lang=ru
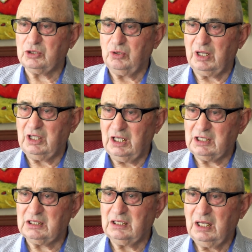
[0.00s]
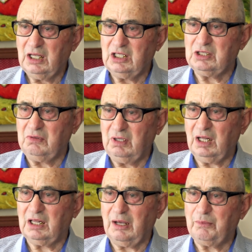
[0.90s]
что отец
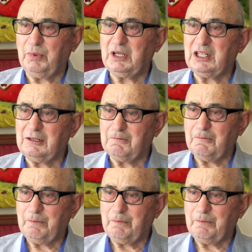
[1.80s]
действительно там погиб